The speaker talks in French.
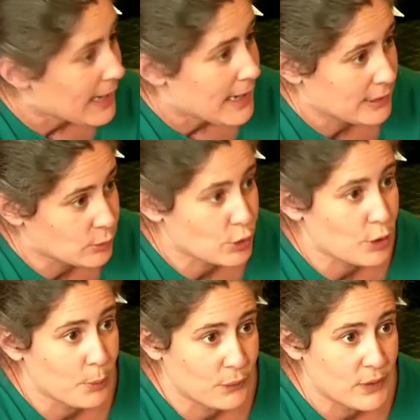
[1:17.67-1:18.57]
Et donc
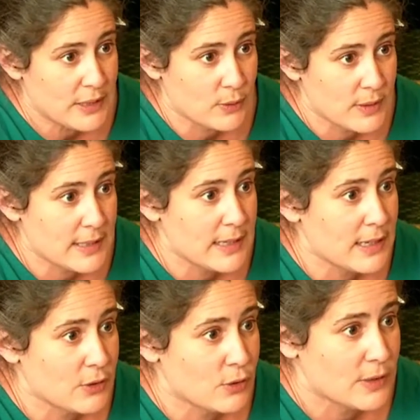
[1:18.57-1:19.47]
j'en profite aussi,
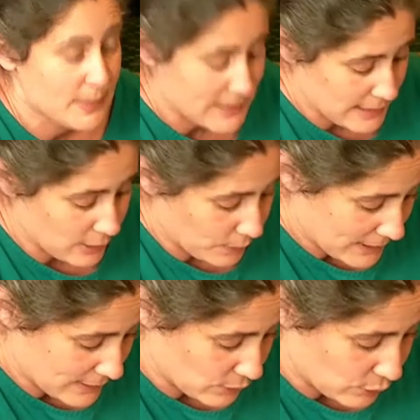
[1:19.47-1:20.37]
je ne sais pas si le
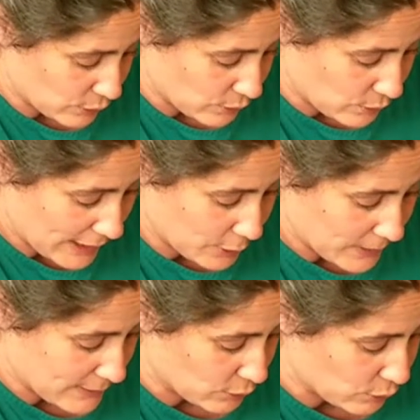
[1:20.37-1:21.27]
représentant ou la
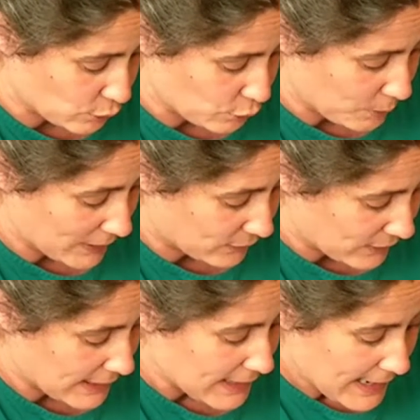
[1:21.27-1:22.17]
représentante du
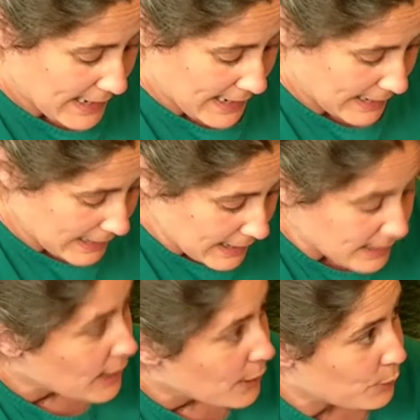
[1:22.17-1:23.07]
préfet est là,
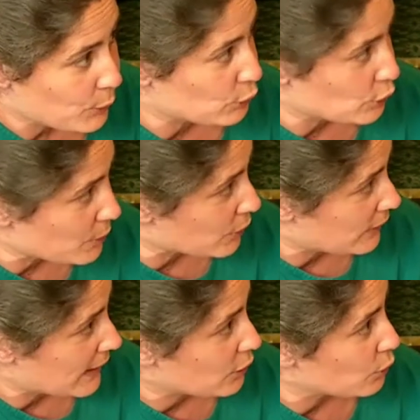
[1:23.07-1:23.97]
pour
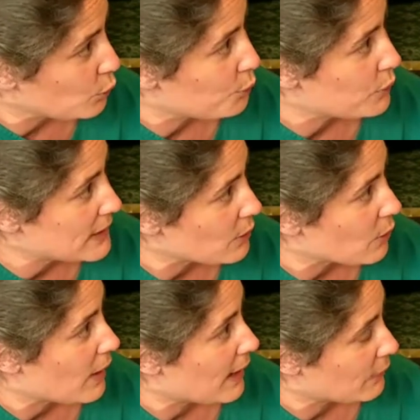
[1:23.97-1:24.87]
demander que nous
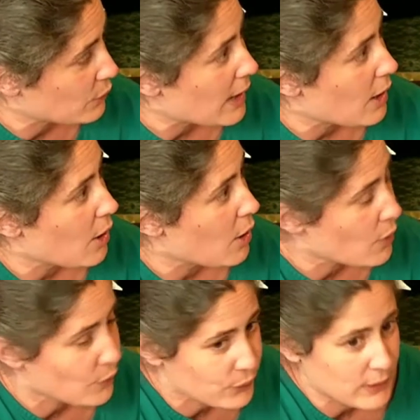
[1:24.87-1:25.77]
puissions avoir
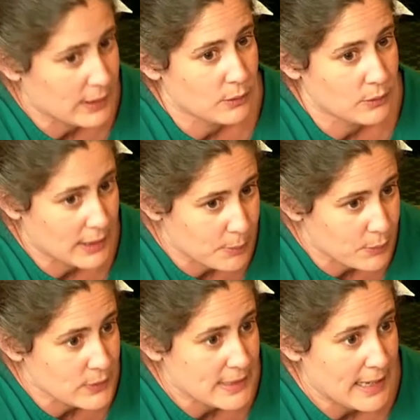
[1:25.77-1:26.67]
enfin une
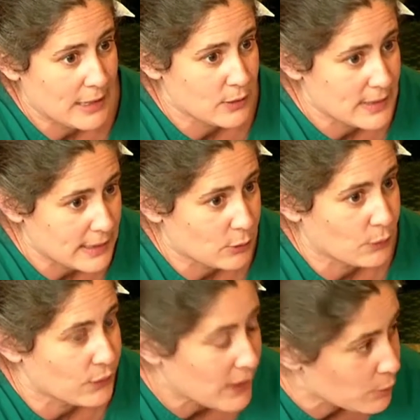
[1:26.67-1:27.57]
réponse et que cette
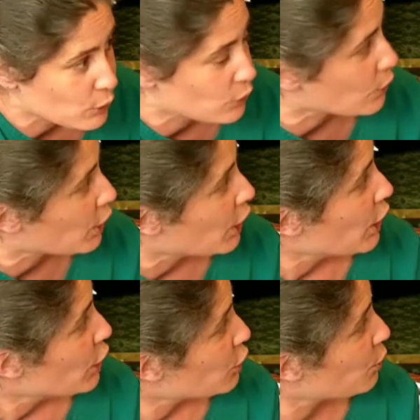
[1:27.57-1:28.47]
fermeture
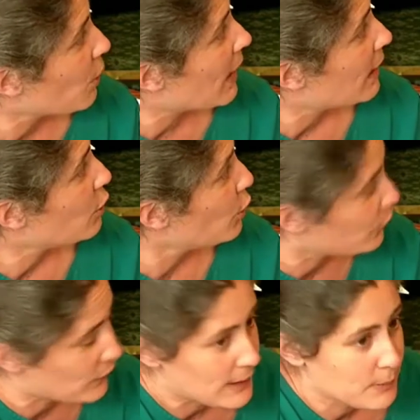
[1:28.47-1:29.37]
soit
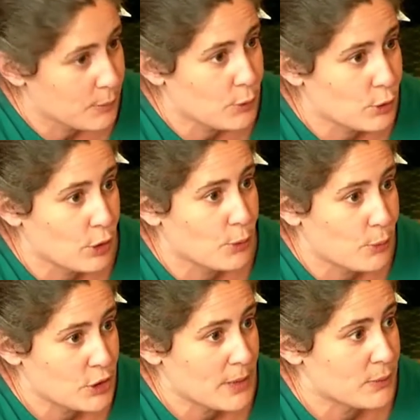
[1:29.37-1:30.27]
levée pour que le
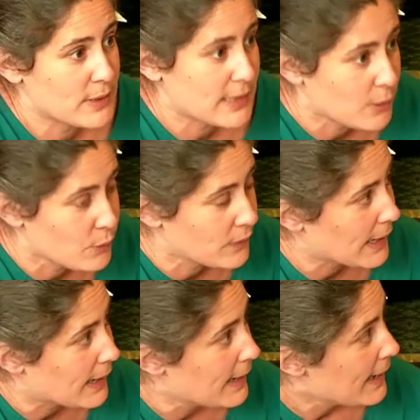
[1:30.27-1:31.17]
projet puisse
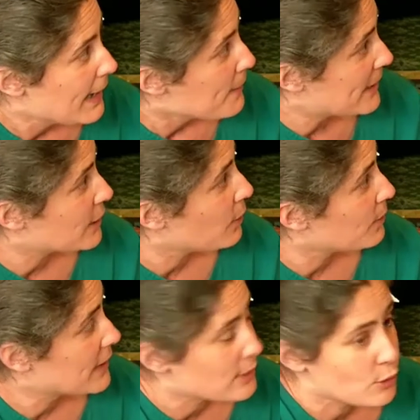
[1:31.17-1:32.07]
réouvrir. Parce que
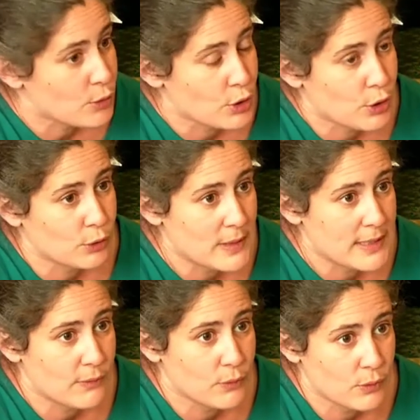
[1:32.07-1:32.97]
bien sûr aujourd'hui,
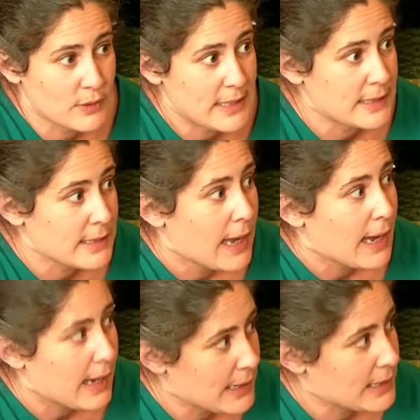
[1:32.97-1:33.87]
si vous nous dites «
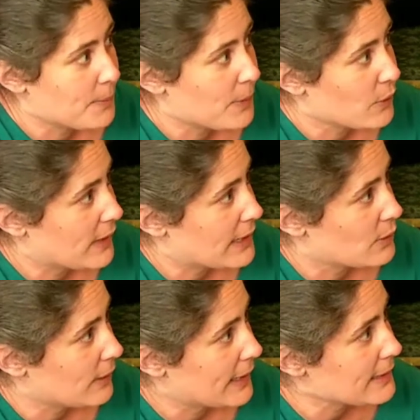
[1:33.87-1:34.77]
Ah, il n'est pas ouvert
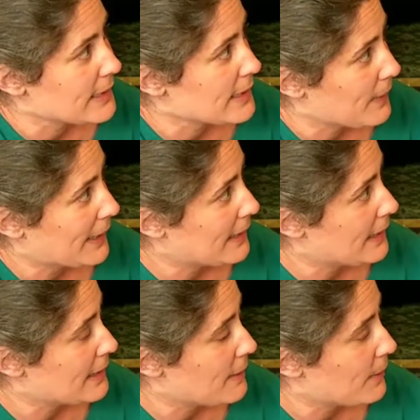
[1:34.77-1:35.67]
sur le quartier », c'est pas
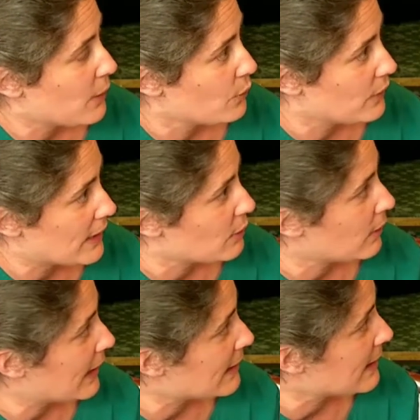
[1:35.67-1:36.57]
qu'il n'est pas ouvert sur
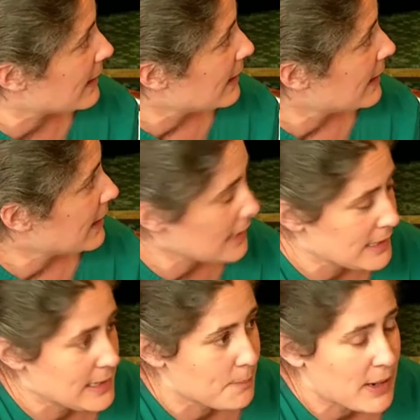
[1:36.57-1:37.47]
le quartier,
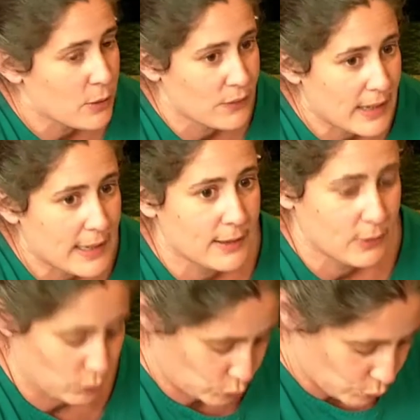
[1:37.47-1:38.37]
il n'est pas ouvert
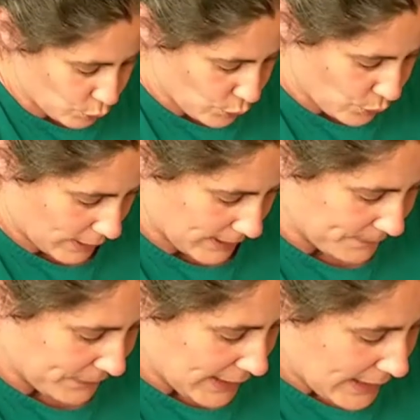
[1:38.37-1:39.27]
tout court.
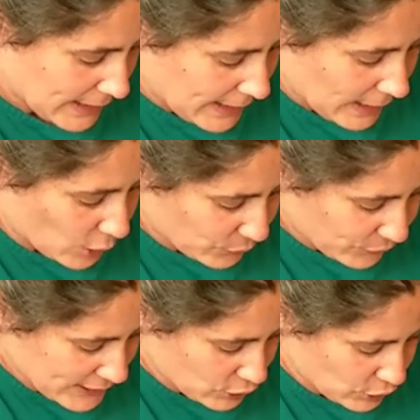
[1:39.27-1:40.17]

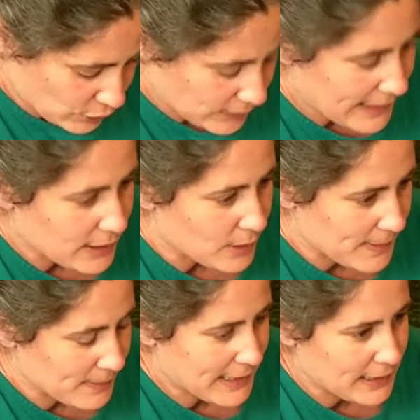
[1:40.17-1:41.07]
Enfin, je donnerai quand
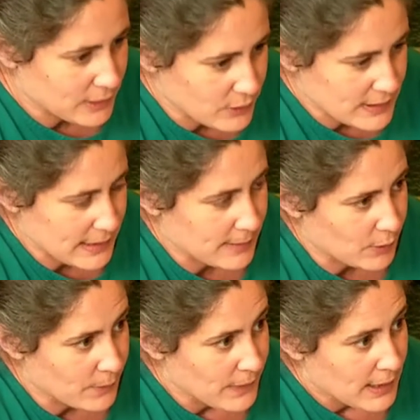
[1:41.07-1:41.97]
même quelques
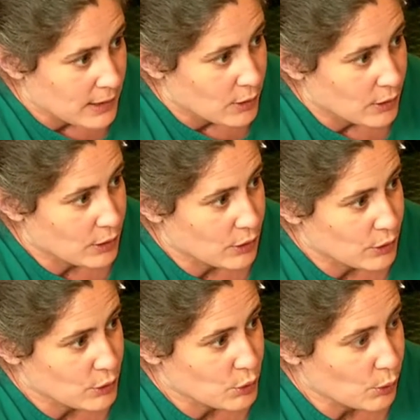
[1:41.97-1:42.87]
éléments.
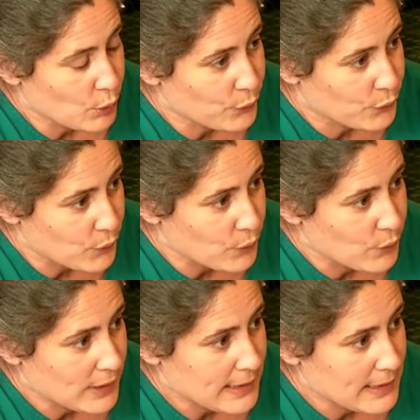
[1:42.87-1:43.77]
Euh, sur le fond
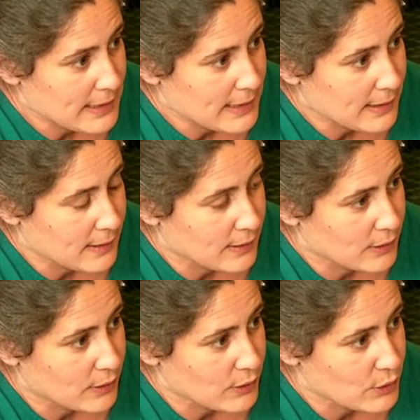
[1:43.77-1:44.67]
et
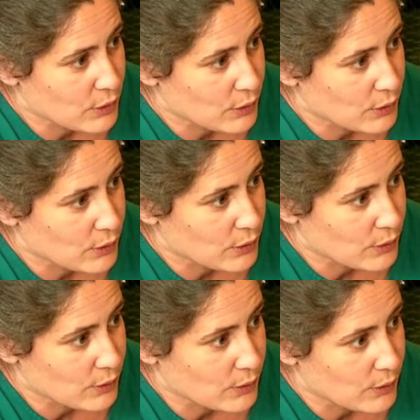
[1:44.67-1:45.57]
euh,
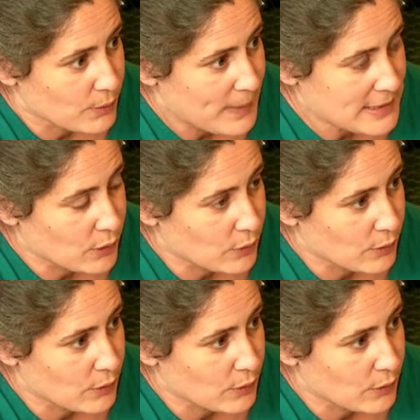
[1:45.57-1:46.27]
euh, parce que